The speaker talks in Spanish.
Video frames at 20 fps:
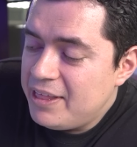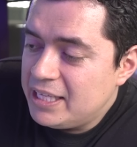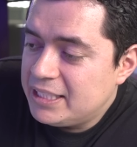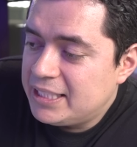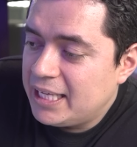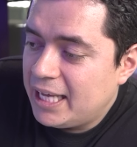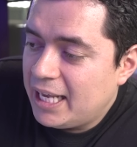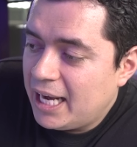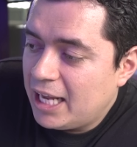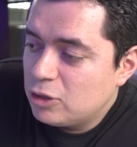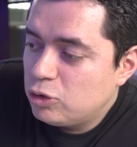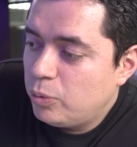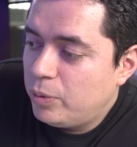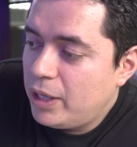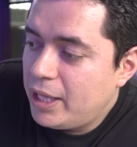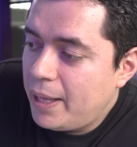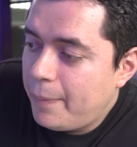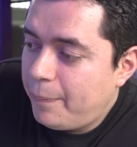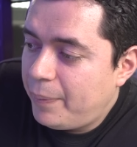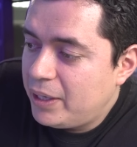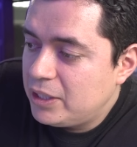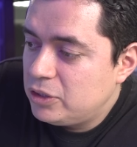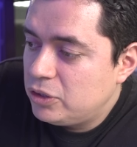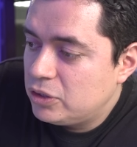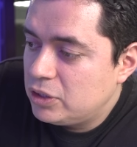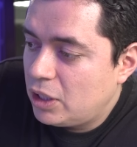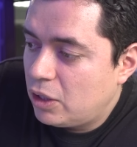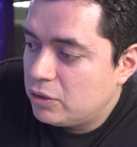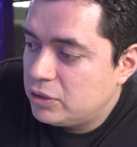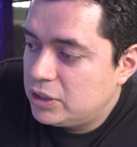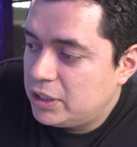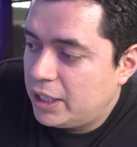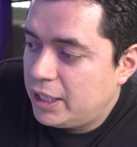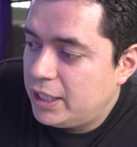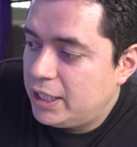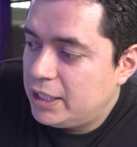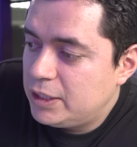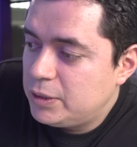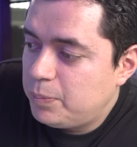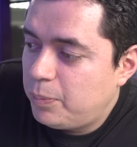Dice, la subida de precios de los
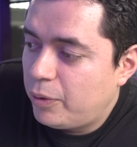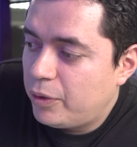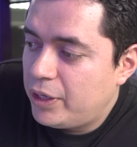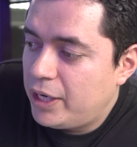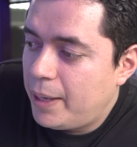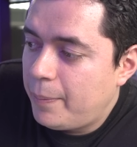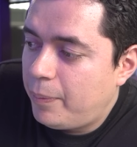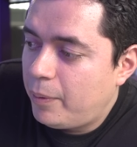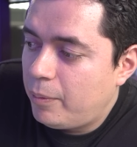CDs podría